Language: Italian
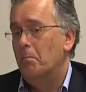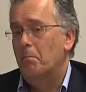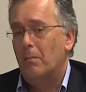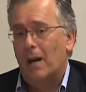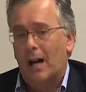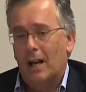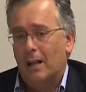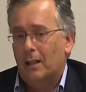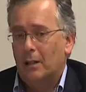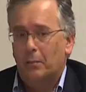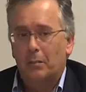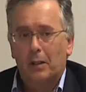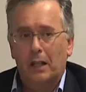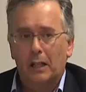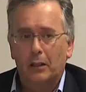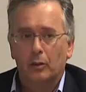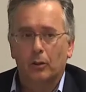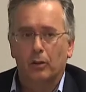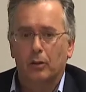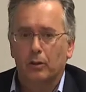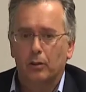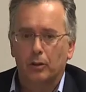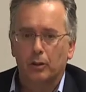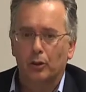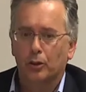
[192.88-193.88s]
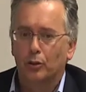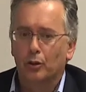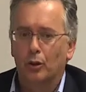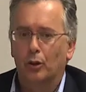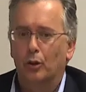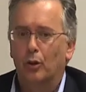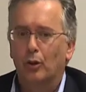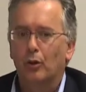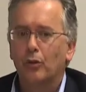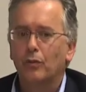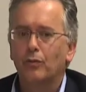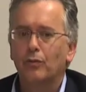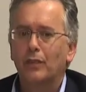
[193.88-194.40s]
ma ripeto, io
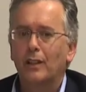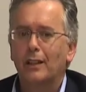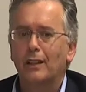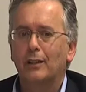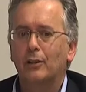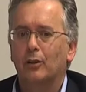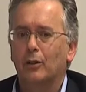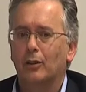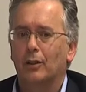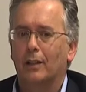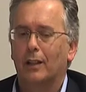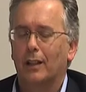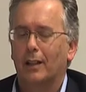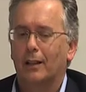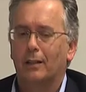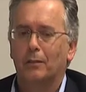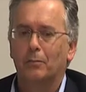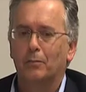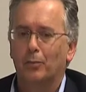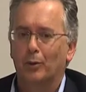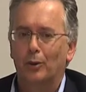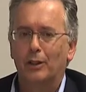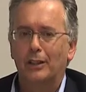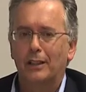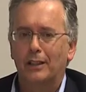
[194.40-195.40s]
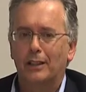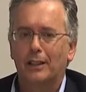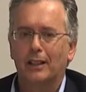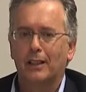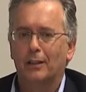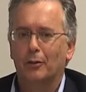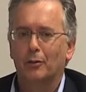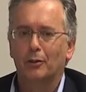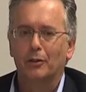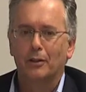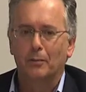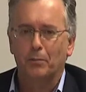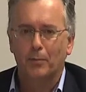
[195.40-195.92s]
sono convinto che in
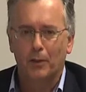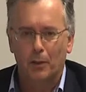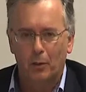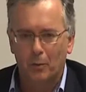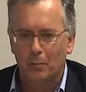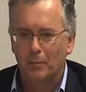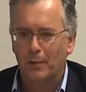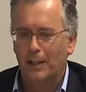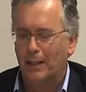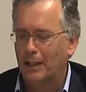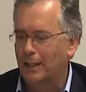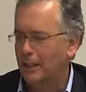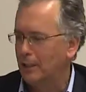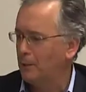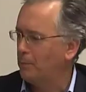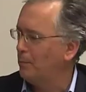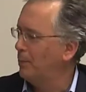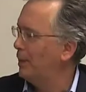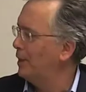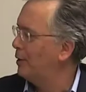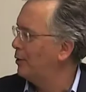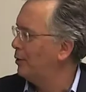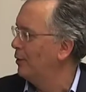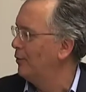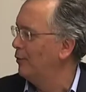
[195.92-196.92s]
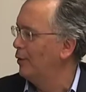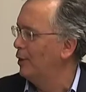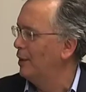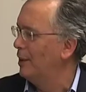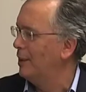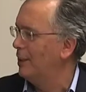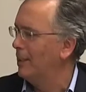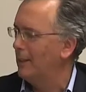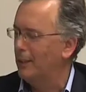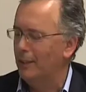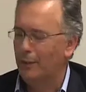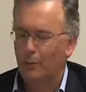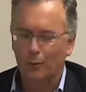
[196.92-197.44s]
politica noi sappiamo bene che spesso e
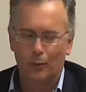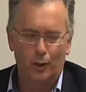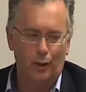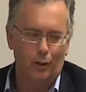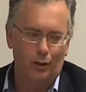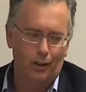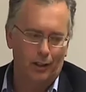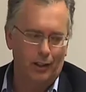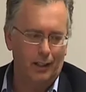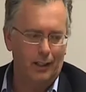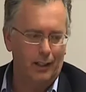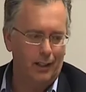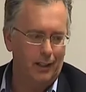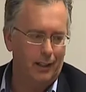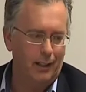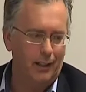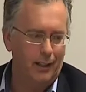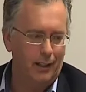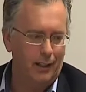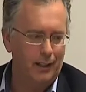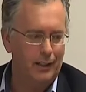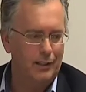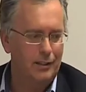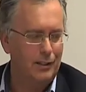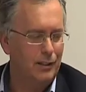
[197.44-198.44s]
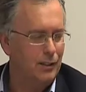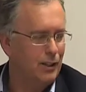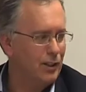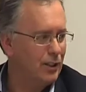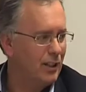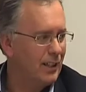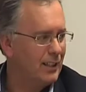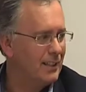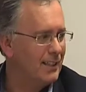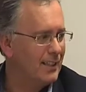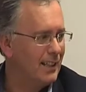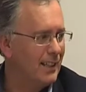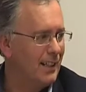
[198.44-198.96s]
volentieri quello che, che si dice
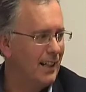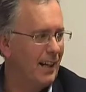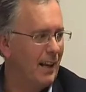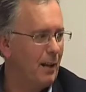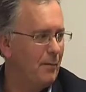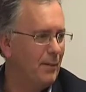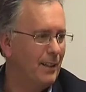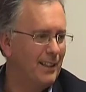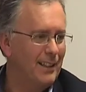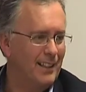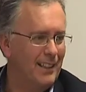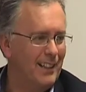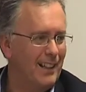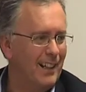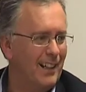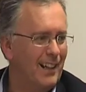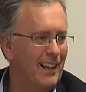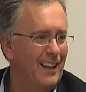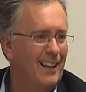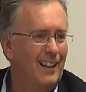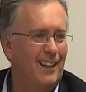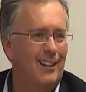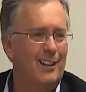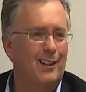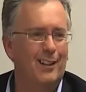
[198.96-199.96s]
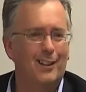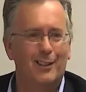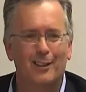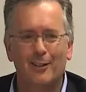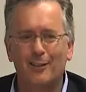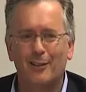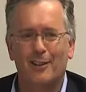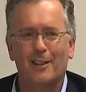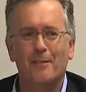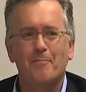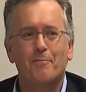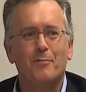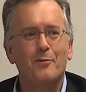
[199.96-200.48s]
la sera, la mattina non, la mattina
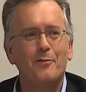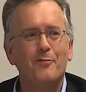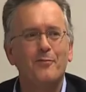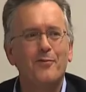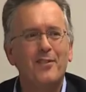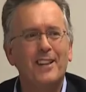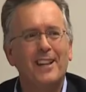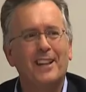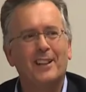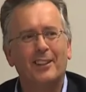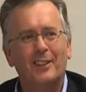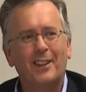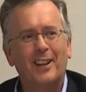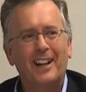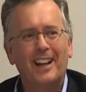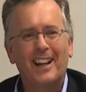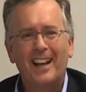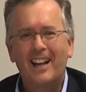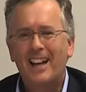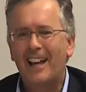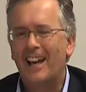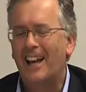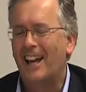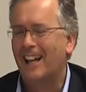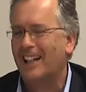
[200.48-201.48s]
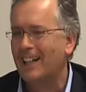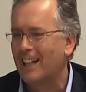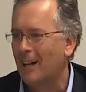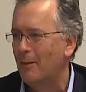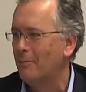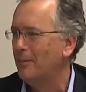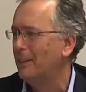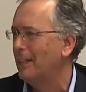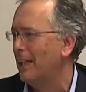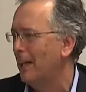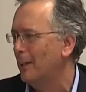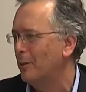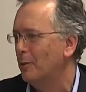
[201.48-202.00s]
non è più vero, è
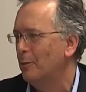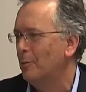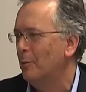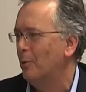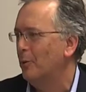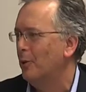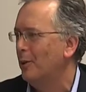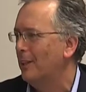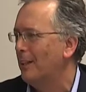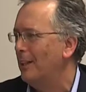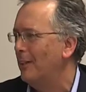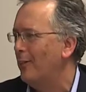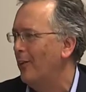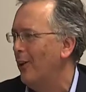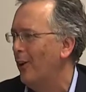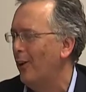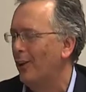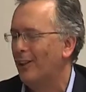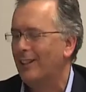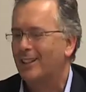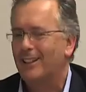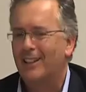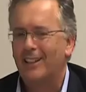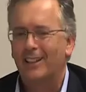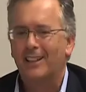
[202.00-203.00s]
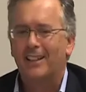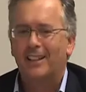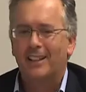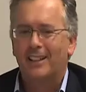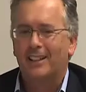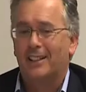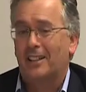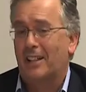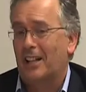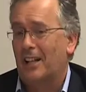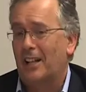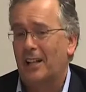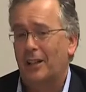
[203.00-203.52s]
capitato molte
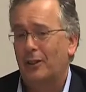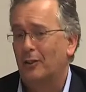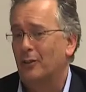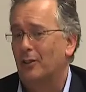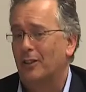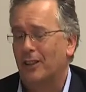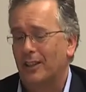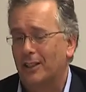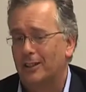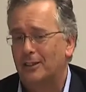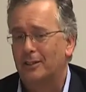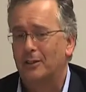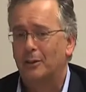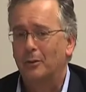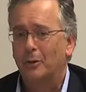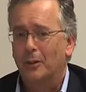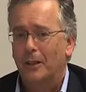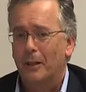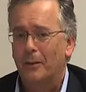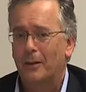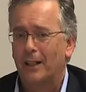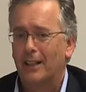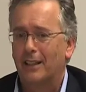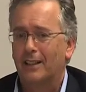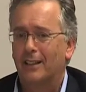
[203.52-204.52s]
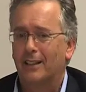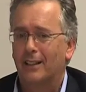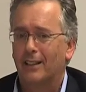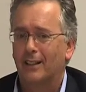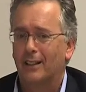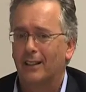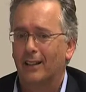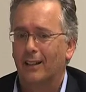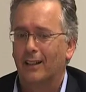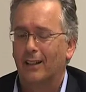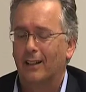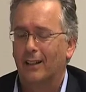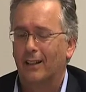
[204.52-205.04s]
volte, credo che
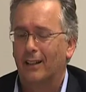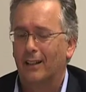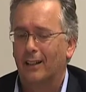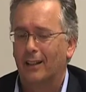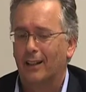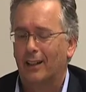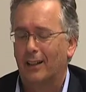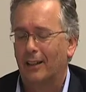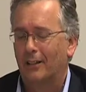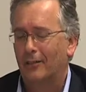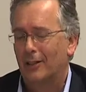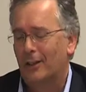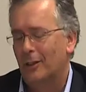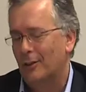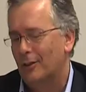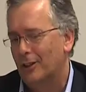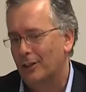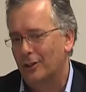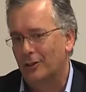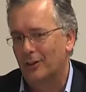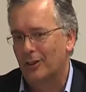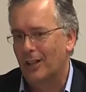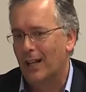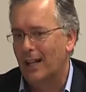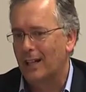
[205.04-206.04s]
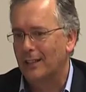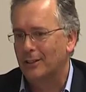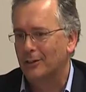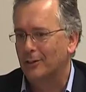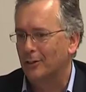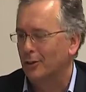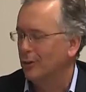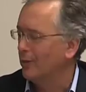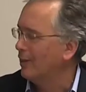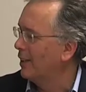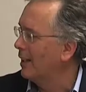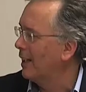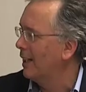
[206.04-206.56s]
sicuramente a livello regionale si
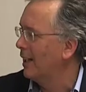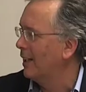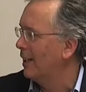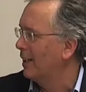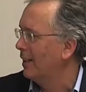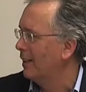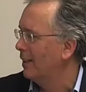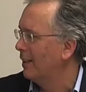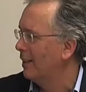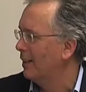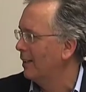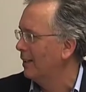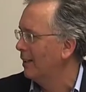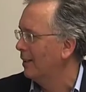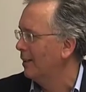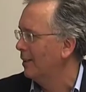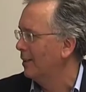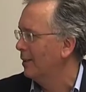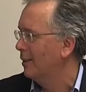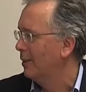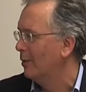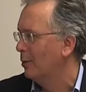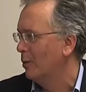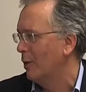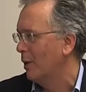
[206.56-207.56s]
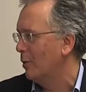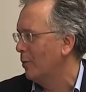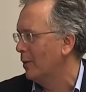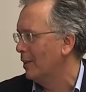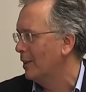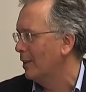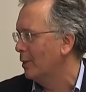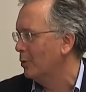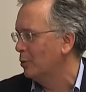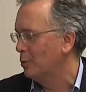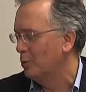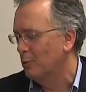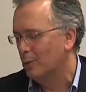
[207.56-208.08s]
troverà una, una
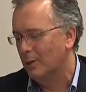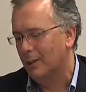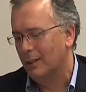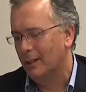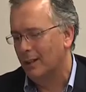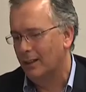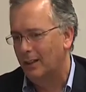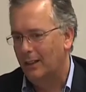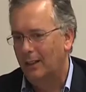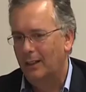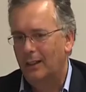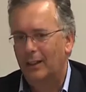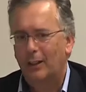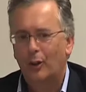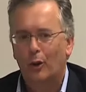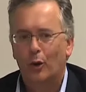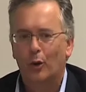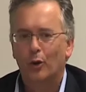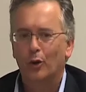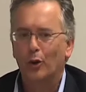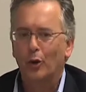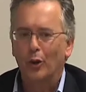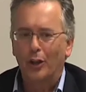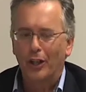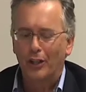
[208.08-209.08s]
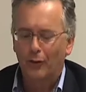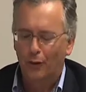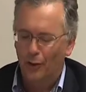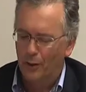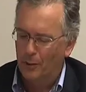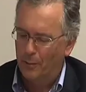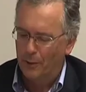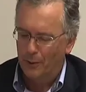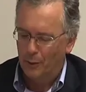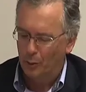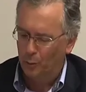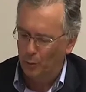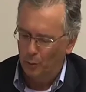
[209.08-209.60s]
quadratura
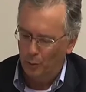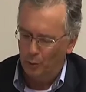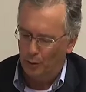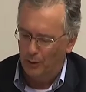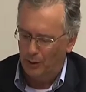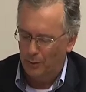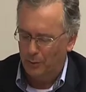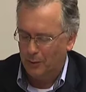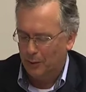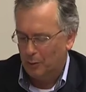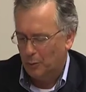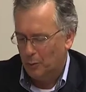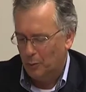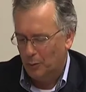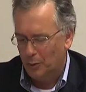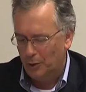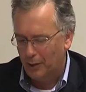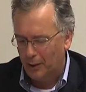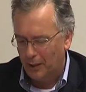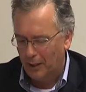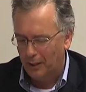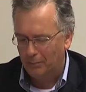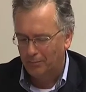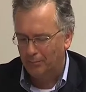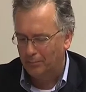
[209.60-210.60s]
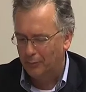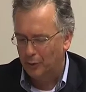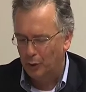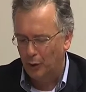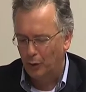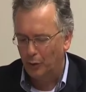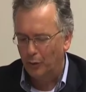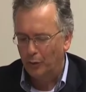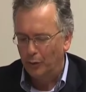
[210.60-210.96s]
onorevole per tutti, per cui sono